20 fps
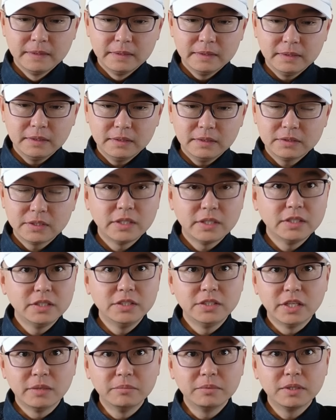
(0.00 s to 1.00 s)
啊，这是以
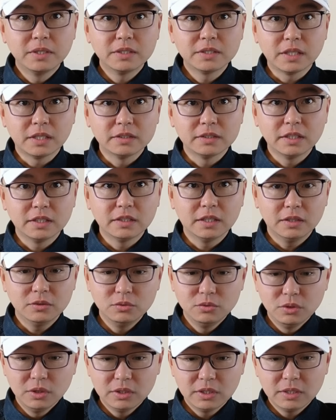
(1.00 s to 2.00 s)
前不可想象的。
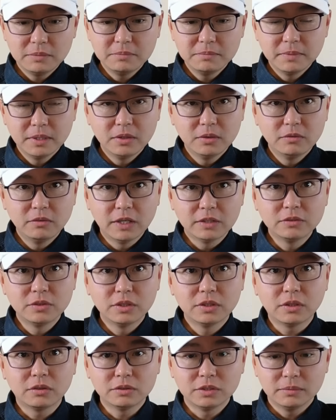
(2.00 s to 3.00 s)
越南没有完
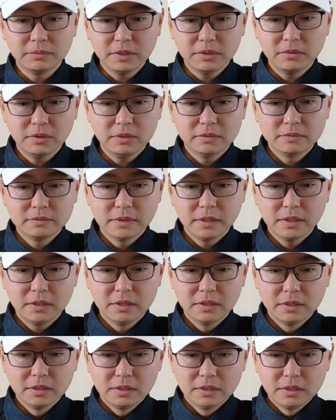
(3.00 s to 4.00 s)
全倒向美国啊。
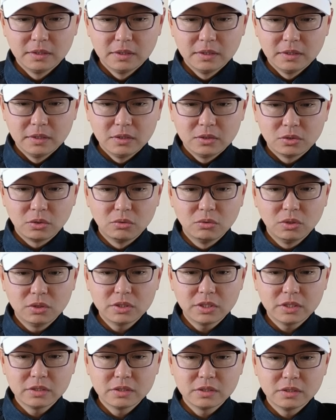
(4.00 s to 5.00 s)
通过
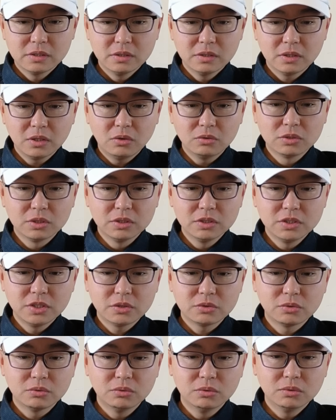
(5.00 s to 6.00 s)
这次高层
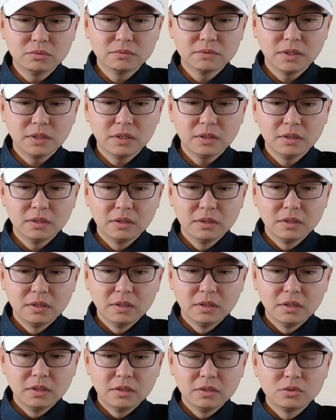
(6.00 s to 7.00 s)
接触啊，
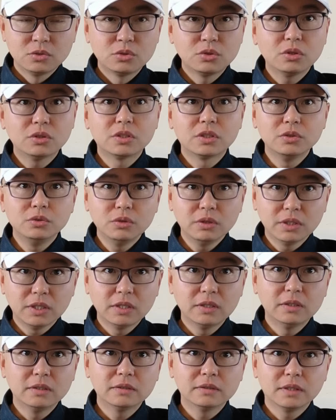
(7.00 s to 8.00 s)
确实越
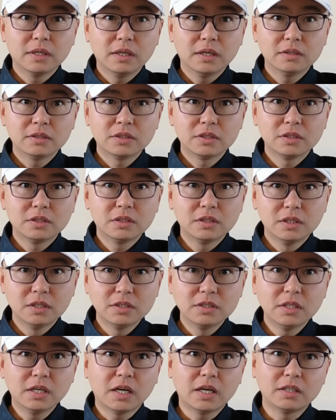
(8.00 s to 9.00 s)
南啊，其实核
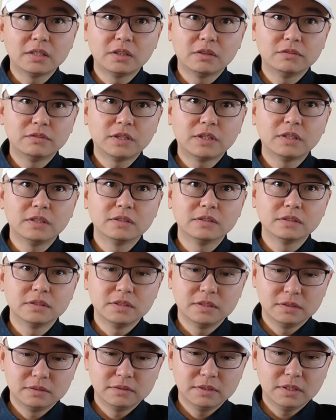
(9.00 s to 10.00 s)
心还是要发展自
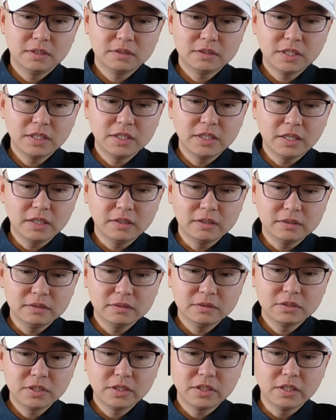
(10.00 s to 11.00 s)
己。 啊，这
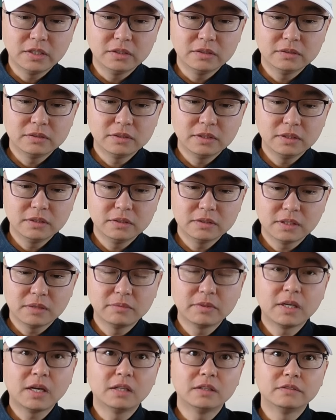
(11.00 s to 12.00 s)
点这点这个咱
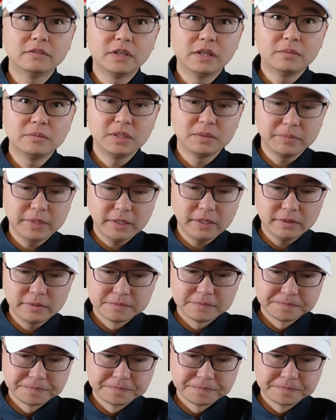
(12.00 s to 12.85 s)
们看得非常明白啊。